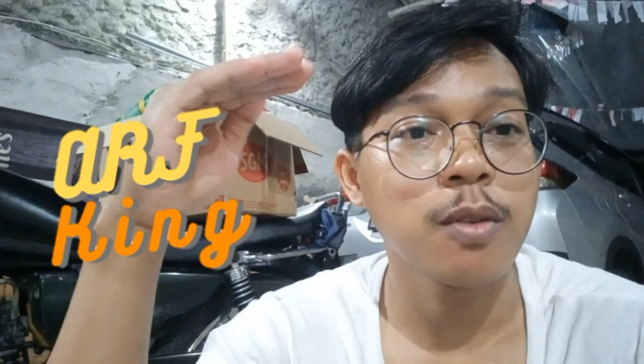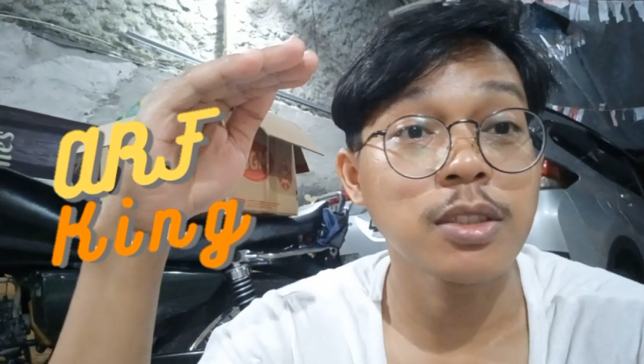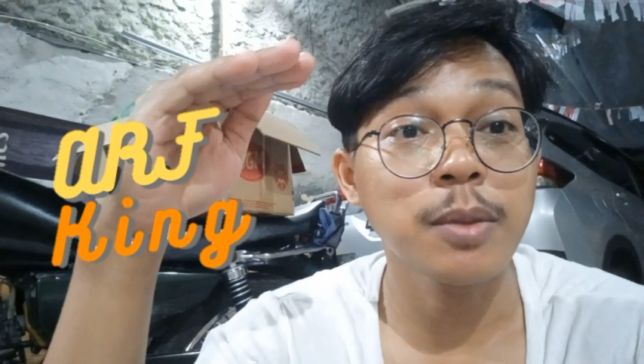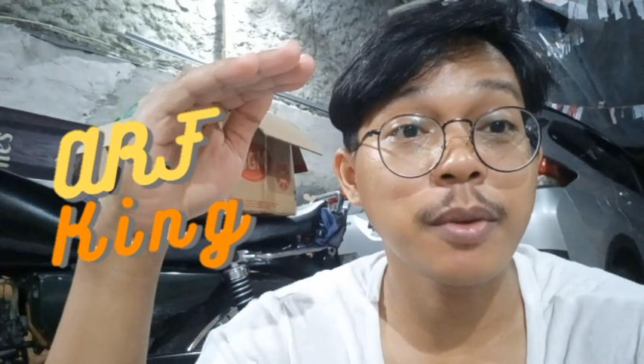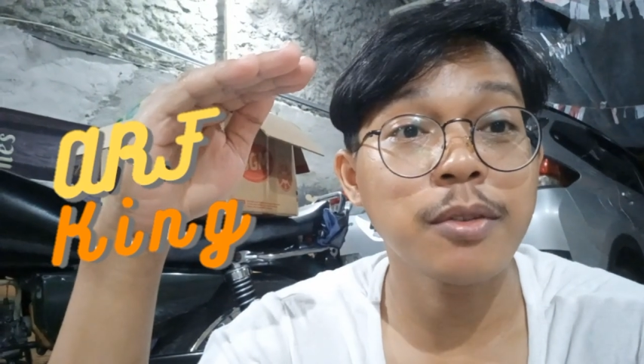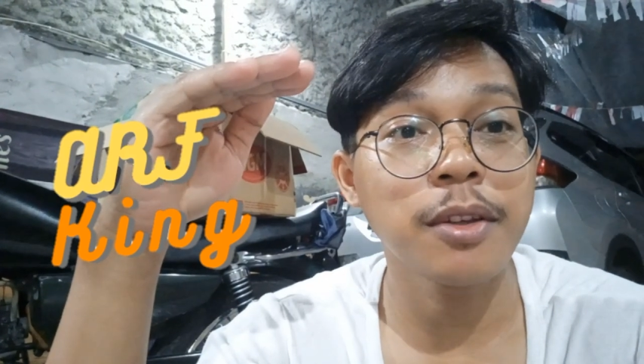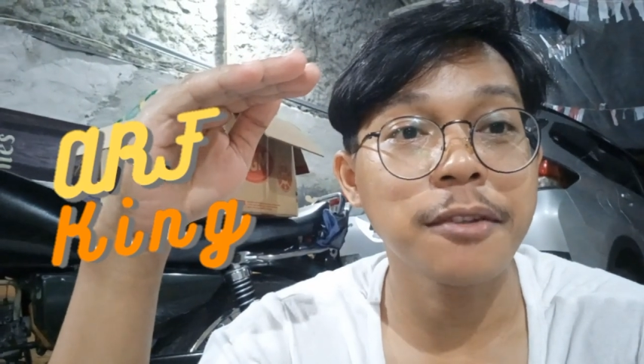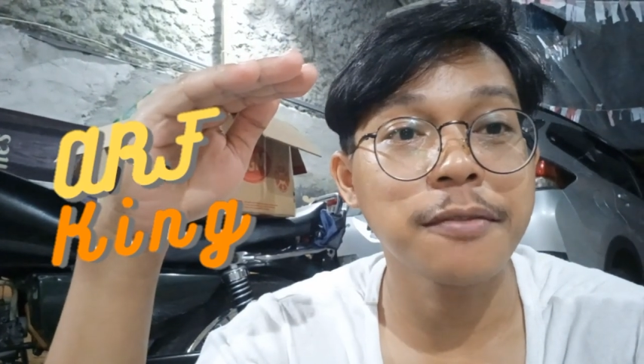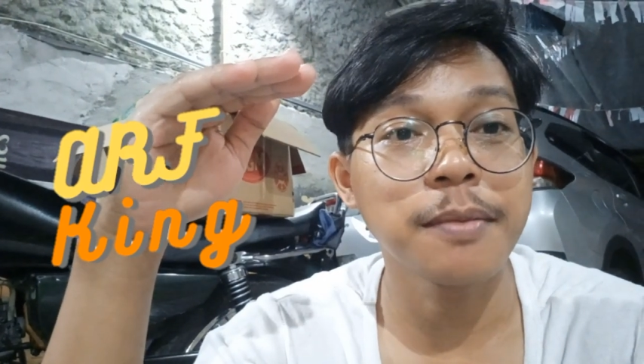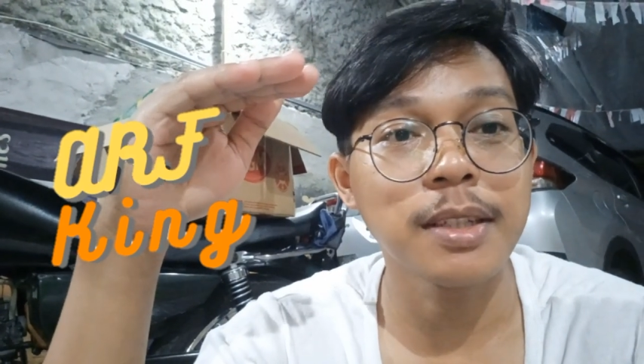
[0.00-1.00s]
What's up men, gue
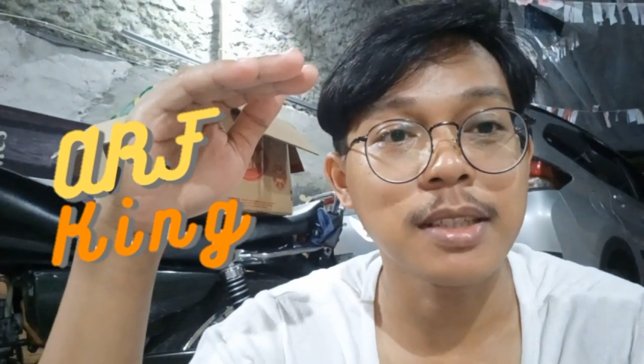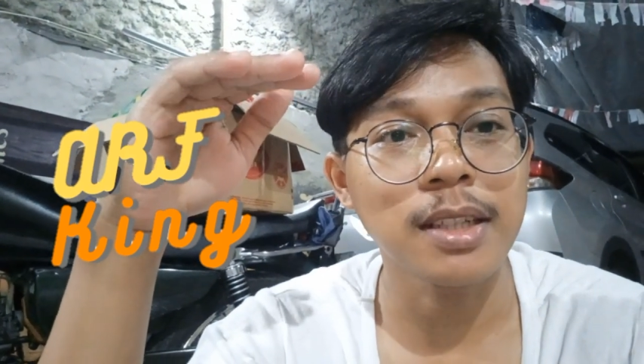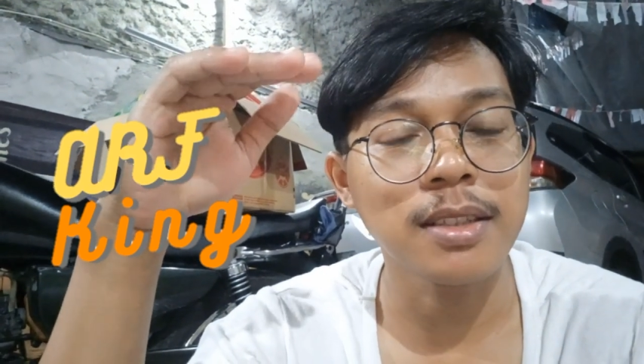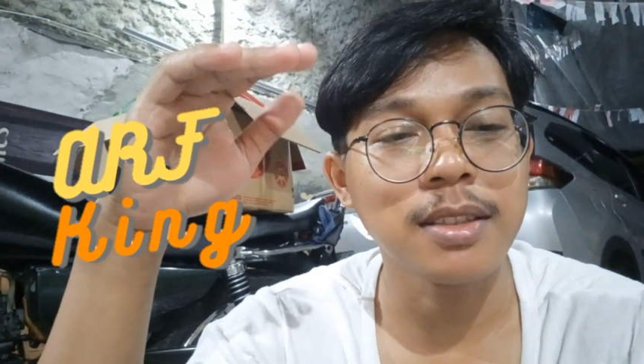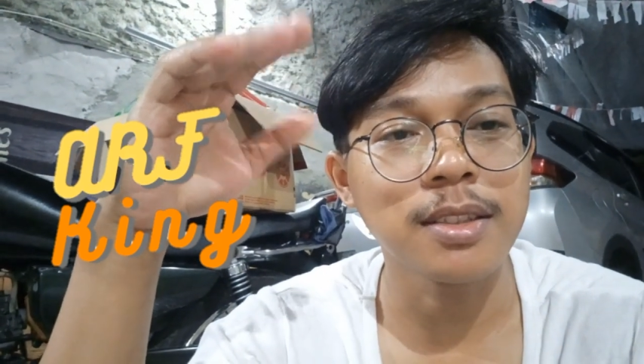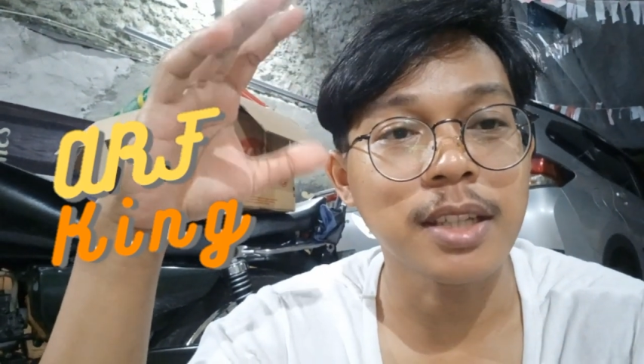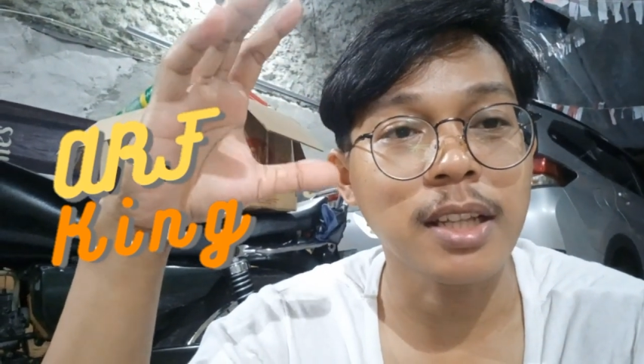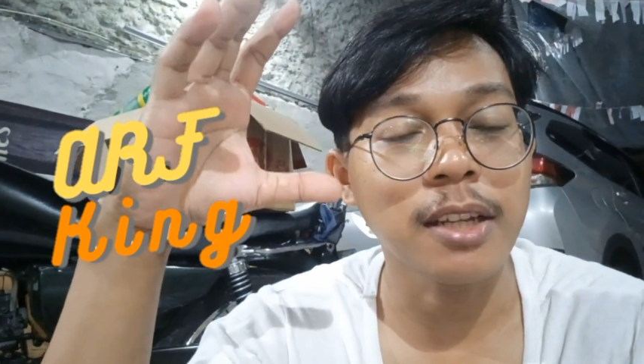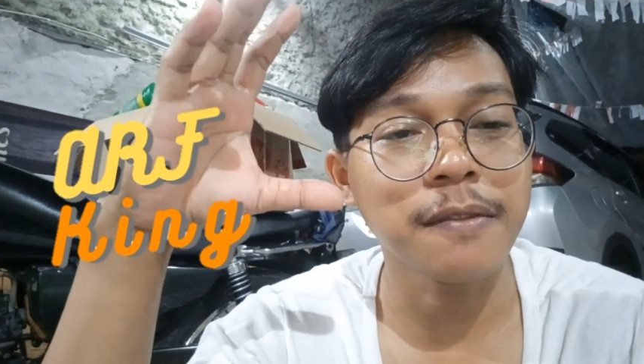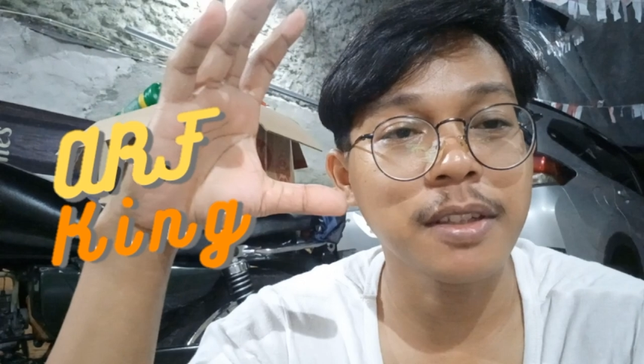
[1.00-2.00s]
Arif, balik lagi di channel
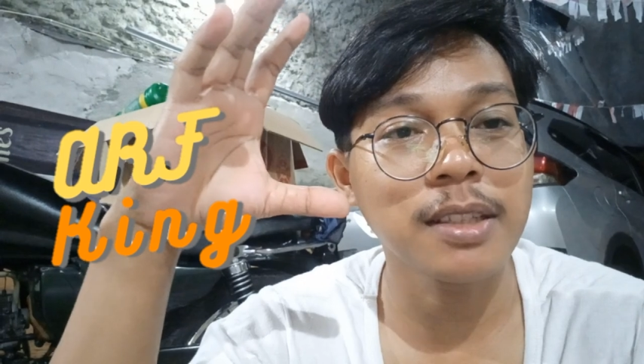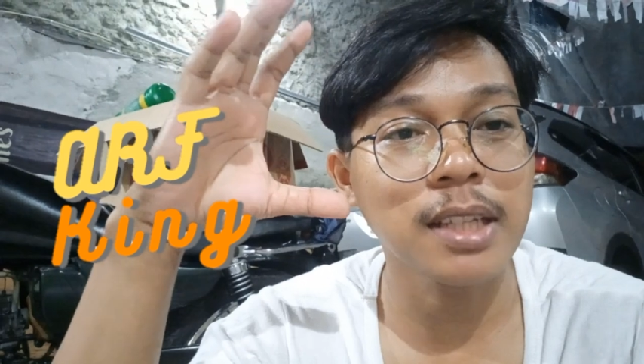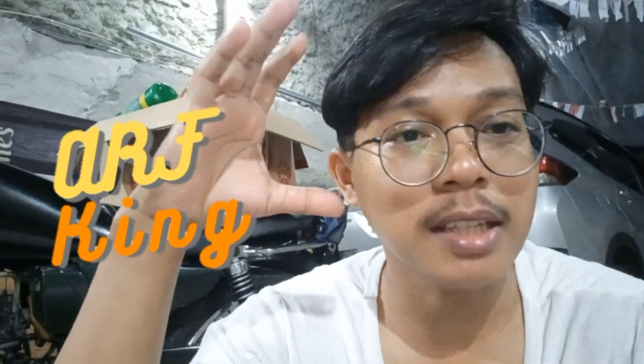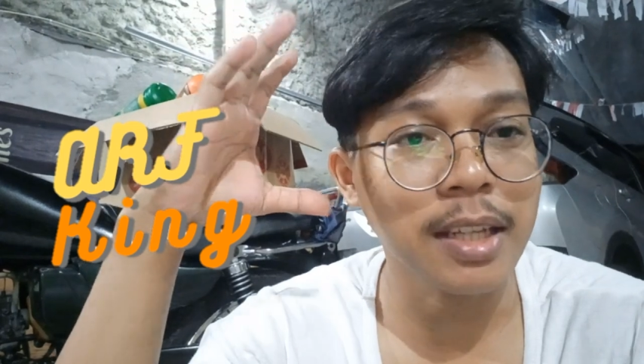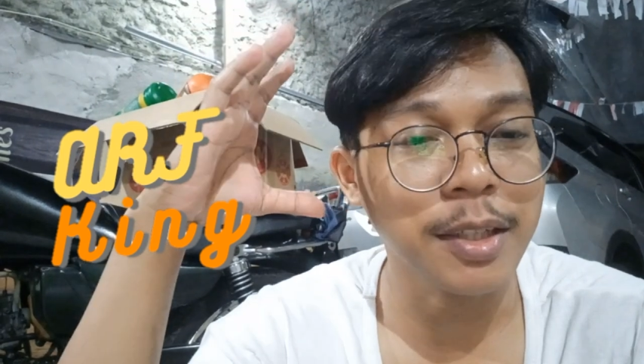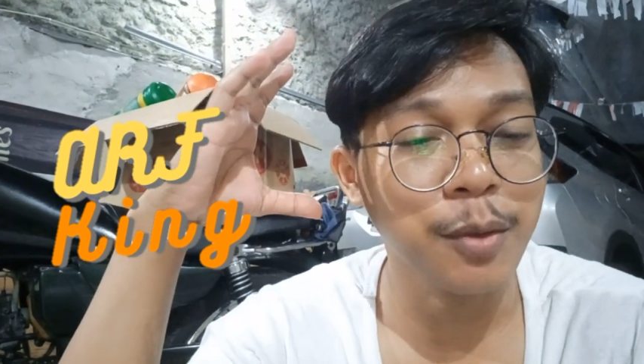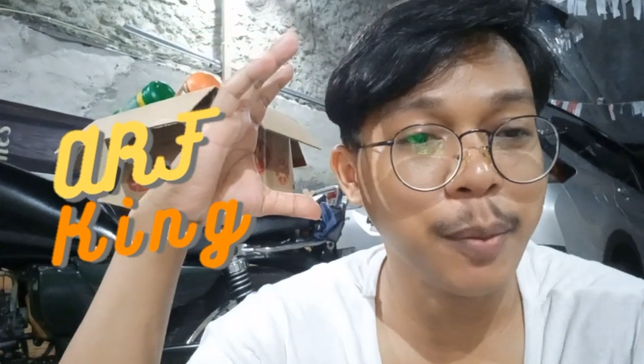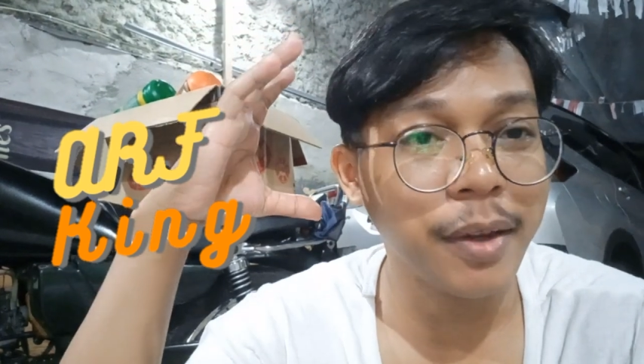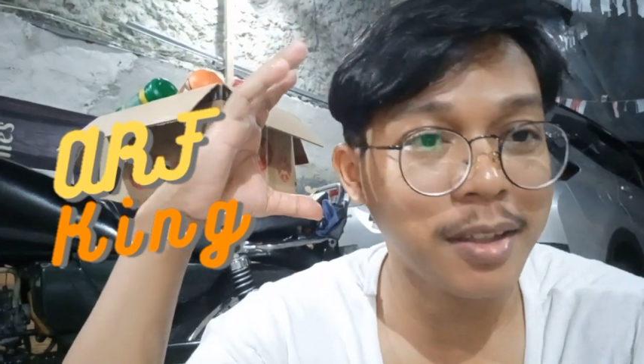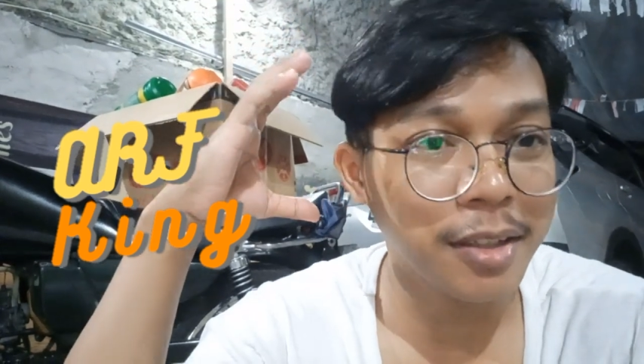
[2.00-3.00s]
Arif King dan hari ini gue
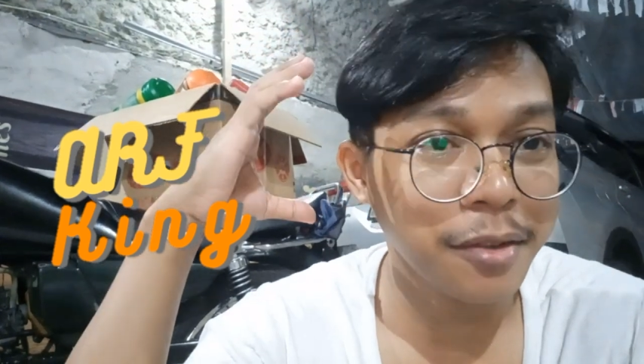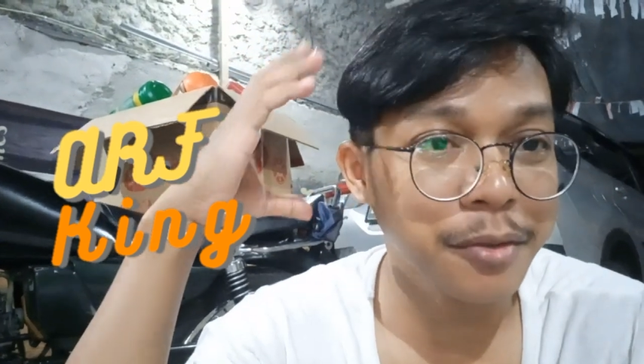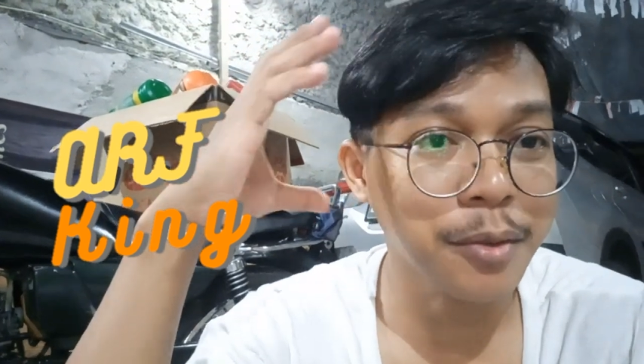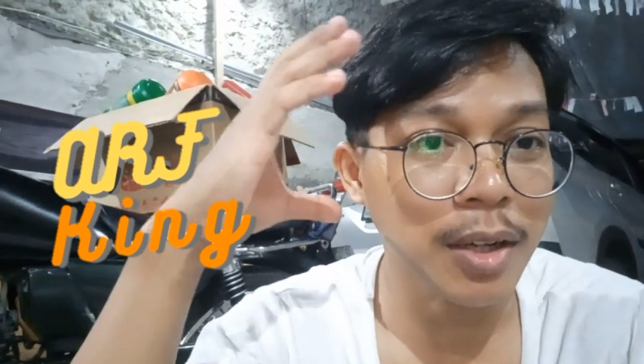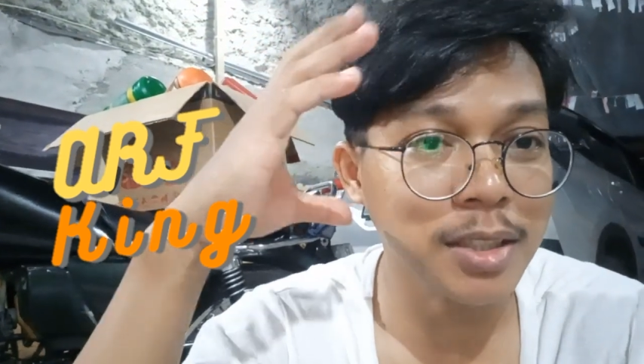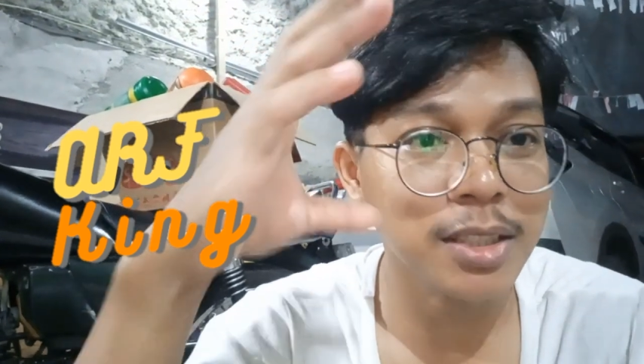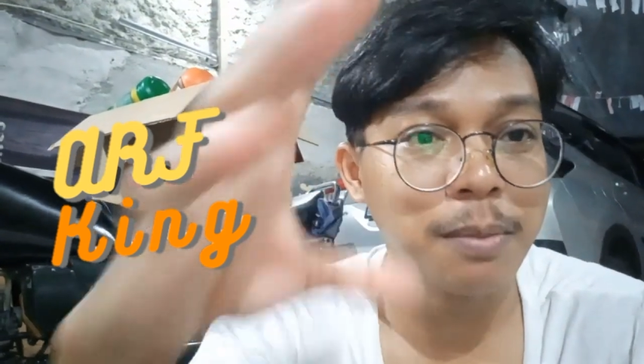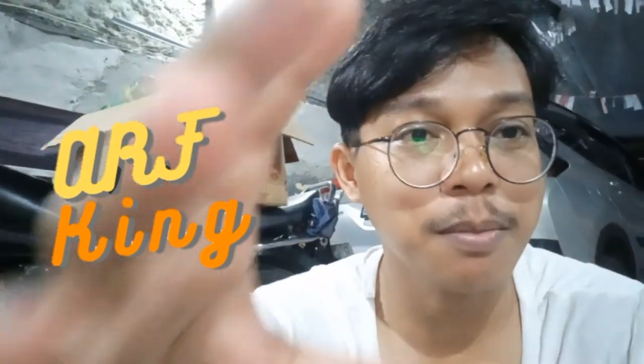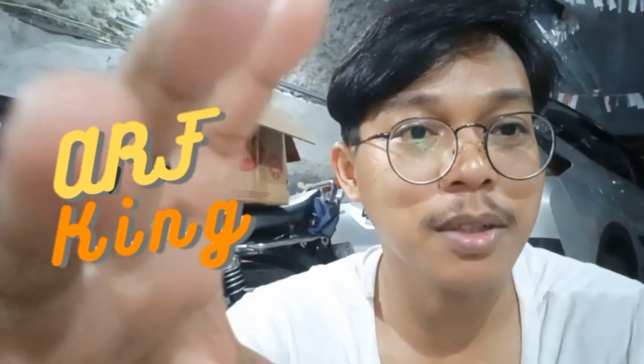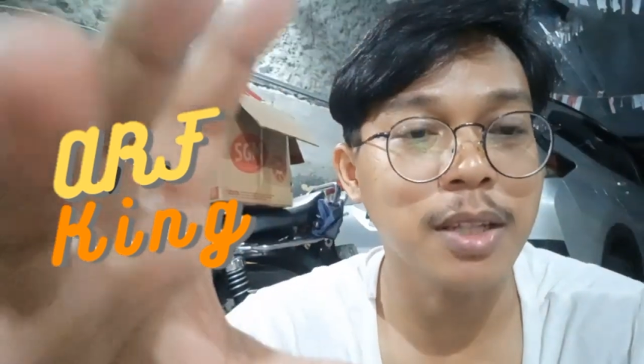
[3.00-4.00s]
pengen nge-review
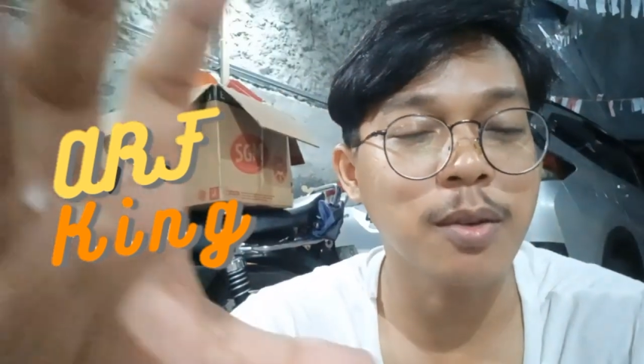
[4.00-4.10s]
asap dari